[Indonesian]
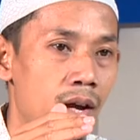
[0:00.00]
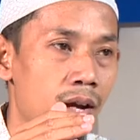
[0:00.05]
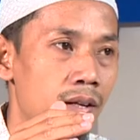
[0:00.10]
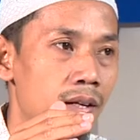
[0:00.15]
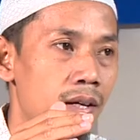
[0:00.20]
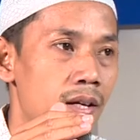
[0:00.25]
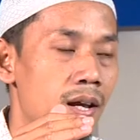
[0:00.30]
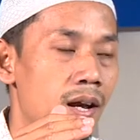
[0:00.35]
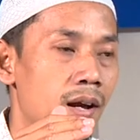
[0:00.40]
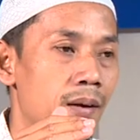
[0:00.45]

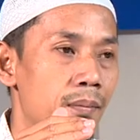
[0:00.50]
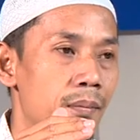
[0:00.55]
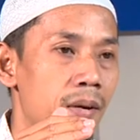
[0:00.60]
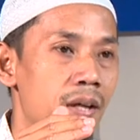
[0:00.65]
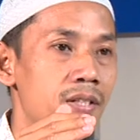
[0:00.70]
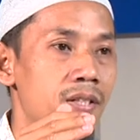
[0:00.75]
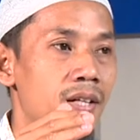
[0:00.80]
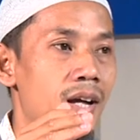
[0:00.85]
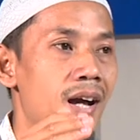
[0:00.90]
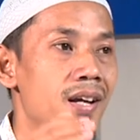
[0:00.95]
ada yang
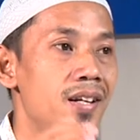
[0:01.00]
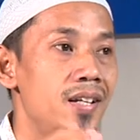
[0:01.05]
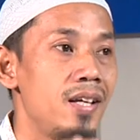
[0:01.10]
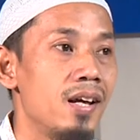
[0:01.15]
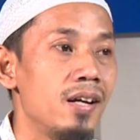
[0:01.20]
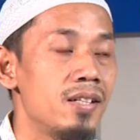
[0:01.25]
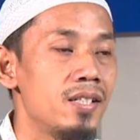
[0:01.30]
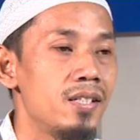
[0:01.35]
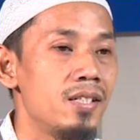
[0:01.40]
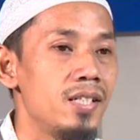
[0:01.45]
banyak, ada
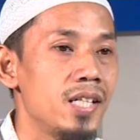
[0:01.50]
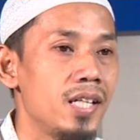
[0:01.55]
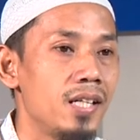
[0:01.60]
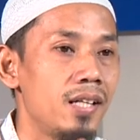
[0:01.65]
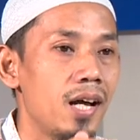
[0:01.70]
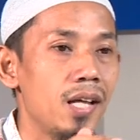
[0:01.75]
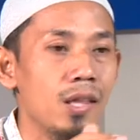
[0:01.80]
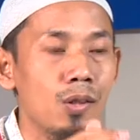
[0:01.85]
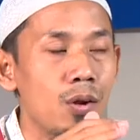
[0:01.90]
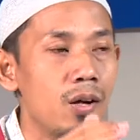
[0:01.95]
yang sedikit
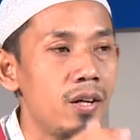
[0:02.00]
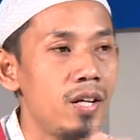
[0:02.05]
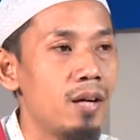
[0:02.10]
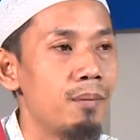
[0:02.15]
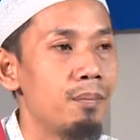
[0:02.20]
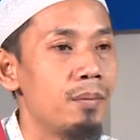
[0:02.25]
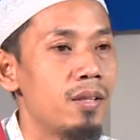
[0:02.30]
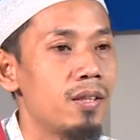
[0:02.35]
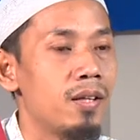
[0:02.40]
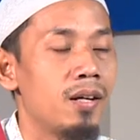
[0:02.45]
atau ada
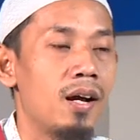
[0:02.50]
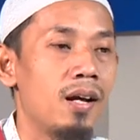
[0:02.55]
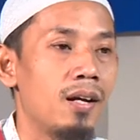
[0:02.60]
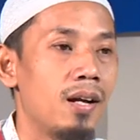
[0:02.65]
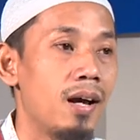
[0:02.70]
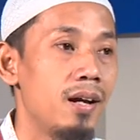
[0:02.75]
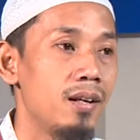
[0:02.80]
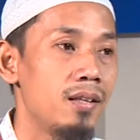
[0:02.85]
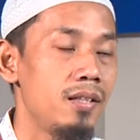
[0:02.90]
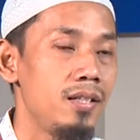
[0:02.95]
yang pertengahan.
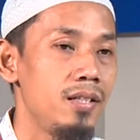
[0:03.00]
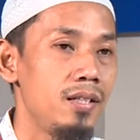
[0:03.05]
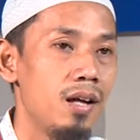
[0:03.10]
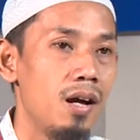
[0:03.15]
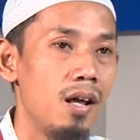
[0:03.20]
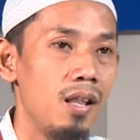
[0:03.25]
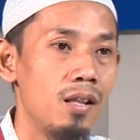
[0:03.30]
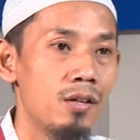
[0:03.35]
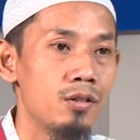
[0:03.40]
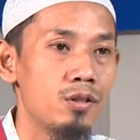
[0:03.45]
Artinya
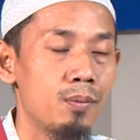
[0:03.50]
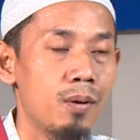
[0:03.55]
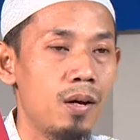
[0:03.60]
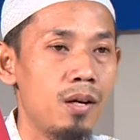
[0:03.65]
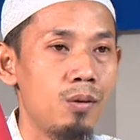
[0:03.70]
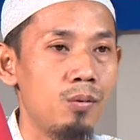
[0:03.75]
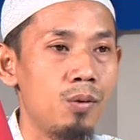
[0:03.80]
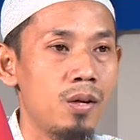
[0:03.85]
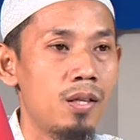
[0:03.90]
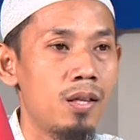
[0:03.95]
Allah
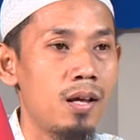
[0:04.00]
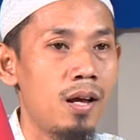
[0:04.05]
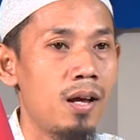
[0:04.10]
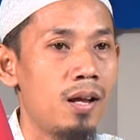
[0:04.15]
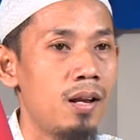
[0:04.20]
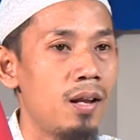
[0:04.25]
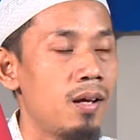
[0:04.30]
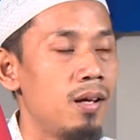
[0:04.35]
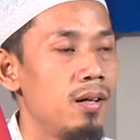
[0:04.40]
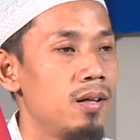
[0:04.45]
Subhanahu wa
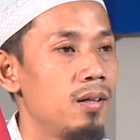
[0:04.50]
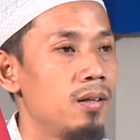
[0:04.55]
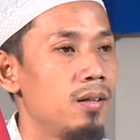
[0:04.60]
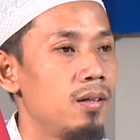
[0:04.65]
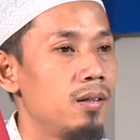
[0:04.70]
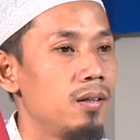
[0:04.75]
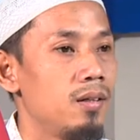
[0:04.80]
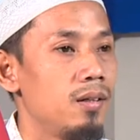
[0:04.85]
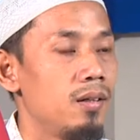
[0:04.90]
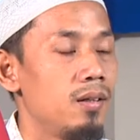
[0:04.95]
taala
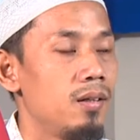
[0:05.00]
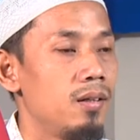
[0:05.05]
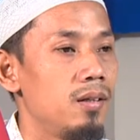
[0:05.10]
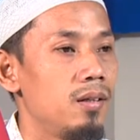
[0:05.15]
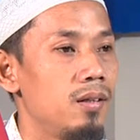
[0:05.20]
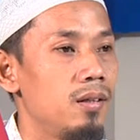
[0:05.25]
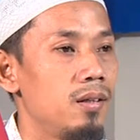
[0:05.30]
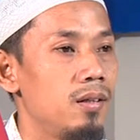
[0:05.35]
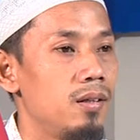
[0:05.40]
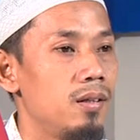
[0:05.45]

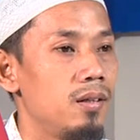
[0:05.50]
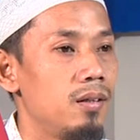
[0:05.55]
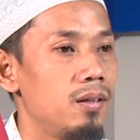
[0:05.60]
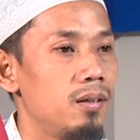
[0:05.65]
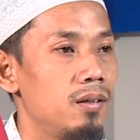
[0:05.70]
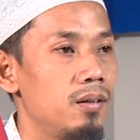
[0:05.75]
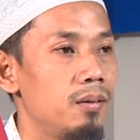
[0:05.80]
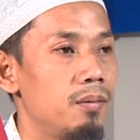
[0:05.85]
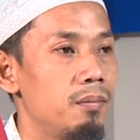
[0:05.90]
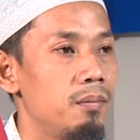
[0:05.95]

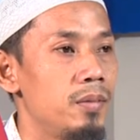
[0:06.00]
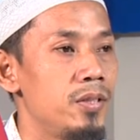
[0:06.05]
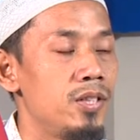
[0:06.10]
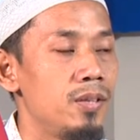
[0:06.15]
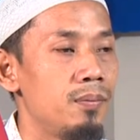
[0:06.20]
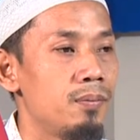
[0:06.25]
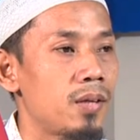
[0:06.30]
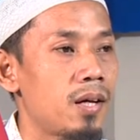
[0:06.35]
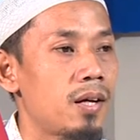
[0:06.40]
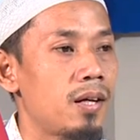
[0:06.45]
eh,
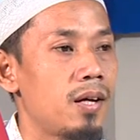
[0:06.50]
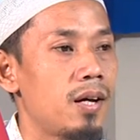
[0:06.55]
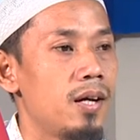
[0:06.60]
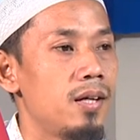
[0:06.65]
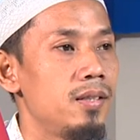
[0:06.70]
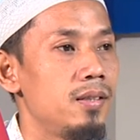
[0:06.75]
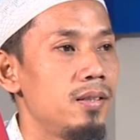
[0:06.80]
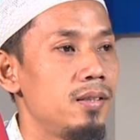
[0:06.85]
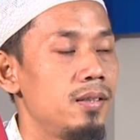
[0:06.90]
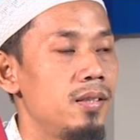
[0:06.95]

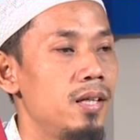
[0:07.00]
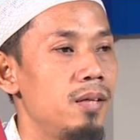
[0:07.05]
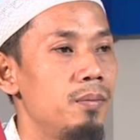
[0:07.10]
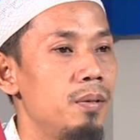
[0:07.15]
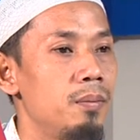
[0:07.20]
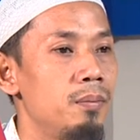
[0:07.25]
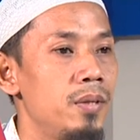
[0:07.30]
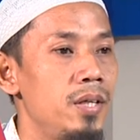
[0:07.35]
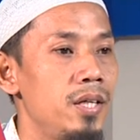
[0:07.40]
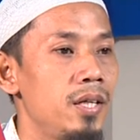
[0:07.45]
menciptakan dan
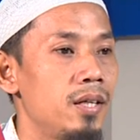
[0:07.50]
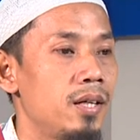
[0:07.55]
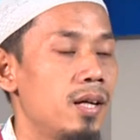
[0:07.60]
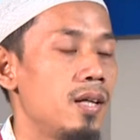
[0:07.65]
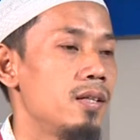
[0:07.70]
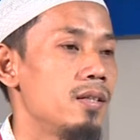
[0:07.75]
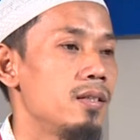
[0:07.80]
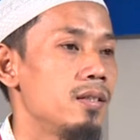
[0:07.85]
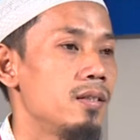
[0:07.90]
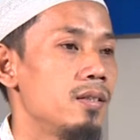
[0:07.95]

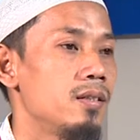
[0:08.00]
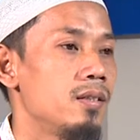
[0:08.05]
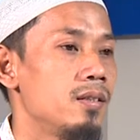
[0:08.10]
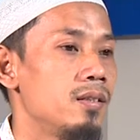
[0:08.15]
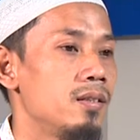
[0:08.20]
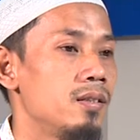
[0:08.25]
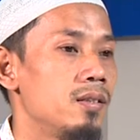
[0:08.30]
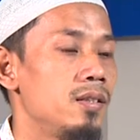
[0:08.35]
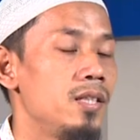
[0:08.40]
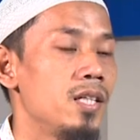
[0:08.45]
memberikan
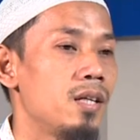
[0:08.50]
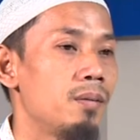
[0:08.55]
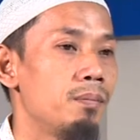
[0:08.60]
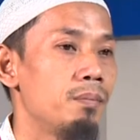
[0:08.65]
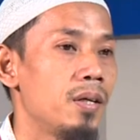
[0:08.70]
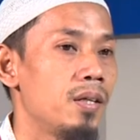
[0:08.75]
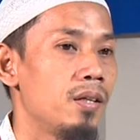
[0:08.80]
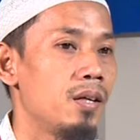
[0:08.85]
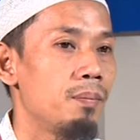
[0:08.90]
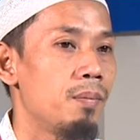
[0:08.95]

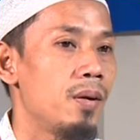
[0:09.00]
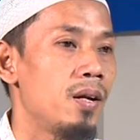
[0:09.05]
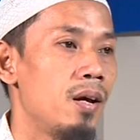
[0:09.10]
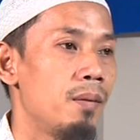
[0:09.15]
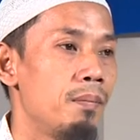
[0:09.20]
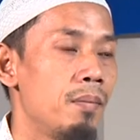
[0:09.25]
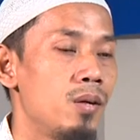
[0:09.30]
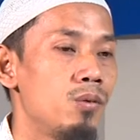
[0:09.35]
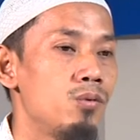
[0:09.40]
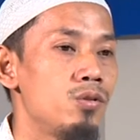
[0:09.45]
nikmat kepada
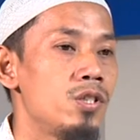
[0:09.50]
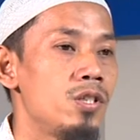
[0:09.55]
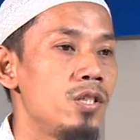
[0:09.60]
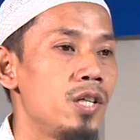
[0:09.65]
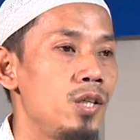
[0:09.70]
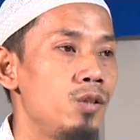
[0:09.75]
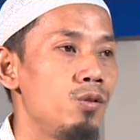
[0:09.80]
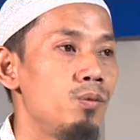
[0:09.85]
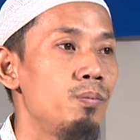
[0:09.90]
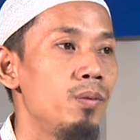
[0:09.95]
manusia
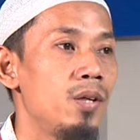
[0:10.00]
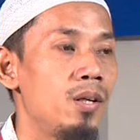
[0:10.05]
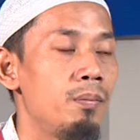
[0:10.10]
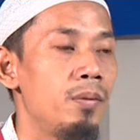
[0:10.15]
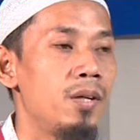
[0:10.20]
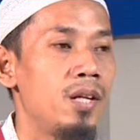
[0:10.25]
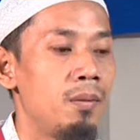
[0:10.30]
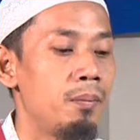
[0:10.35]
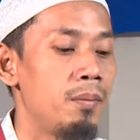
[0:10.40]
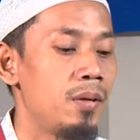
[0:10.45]
itu
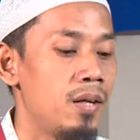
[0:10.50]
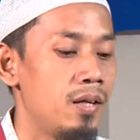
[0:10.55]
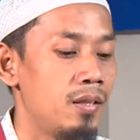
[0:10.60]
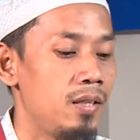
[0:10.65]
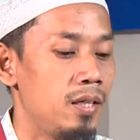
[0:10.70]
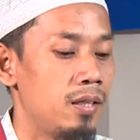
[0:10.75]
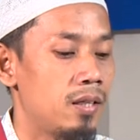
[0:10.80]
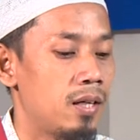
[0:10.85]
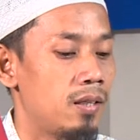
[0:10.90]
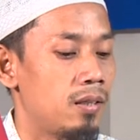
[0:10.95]
berbeda-beda
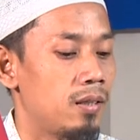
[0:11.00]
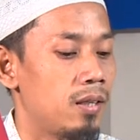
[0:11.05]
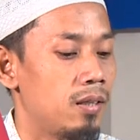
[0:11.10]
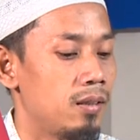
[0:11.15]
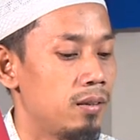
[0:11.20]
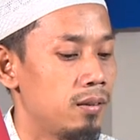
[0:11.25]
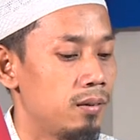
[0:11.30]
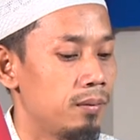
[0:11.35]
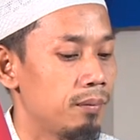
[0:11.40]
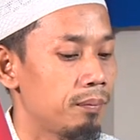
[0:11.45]
tingkatan.
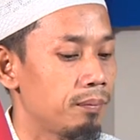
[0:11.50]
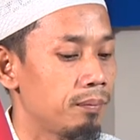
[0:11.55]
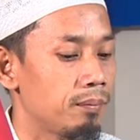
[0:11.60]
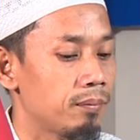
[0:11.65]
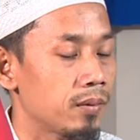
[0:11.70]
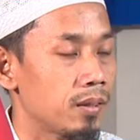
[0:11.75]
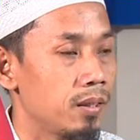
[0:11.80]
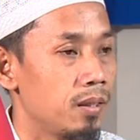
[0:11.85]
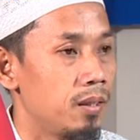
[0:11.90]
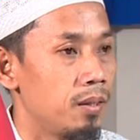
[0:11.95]

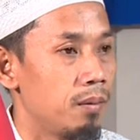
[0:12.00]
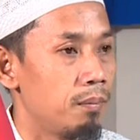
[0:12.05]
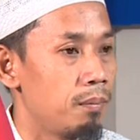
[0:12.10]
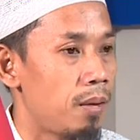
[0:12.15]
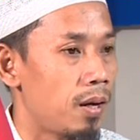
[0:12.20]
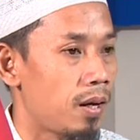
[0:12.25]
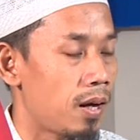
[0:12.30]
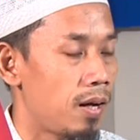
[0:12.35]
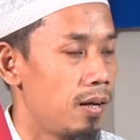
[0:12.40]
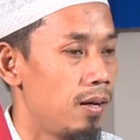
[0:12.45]

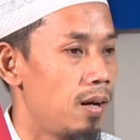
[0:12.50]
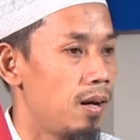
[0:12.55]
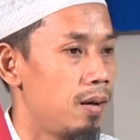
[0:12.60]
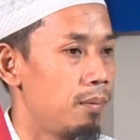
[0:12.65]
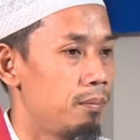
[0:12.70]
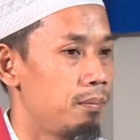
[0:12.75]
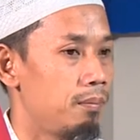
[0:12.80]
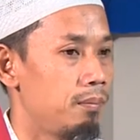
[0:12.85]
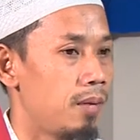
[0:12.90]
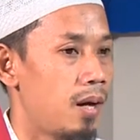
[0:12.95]
Bahkan
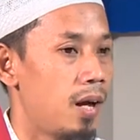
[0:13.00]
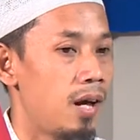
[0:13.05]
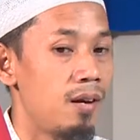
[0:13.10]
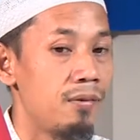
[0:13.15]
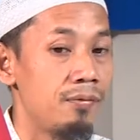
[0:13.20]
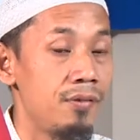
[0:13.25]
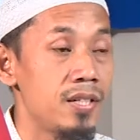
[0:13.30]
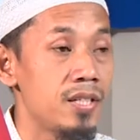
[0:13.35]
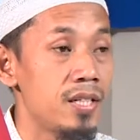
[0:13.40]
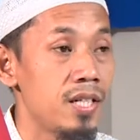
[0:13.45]
dalam hal
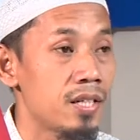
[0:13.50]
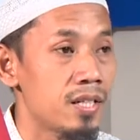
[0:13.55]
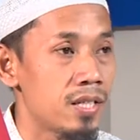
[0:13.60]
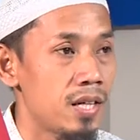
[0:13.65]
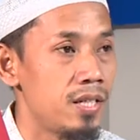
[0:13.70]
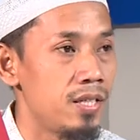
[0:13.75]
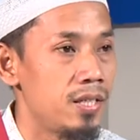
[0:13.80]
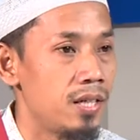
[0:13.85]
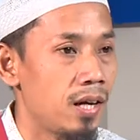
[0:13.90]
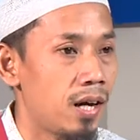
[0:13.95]
fisik
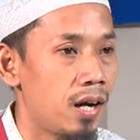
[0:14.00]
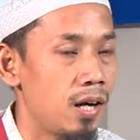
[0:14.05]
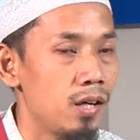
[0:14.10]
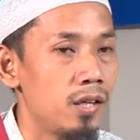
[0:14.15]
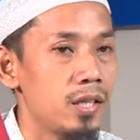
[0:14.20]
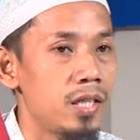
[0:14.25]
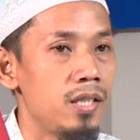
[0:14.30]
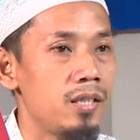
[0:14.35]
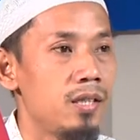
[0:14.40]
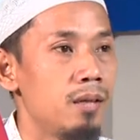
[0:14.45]
saja
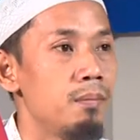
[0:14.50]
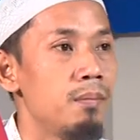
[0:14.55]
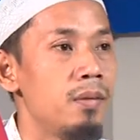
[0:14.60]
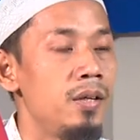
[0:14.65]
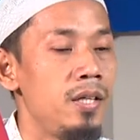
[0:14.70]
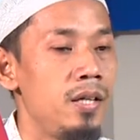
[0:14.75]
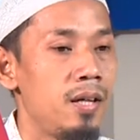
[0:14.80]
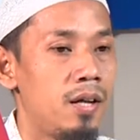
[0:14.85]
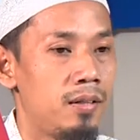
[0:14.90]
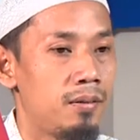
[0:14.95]
kalau kita
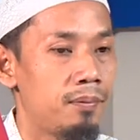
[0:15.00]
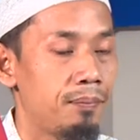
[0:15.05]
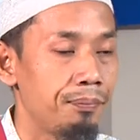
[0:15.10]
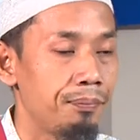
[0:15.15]
melihat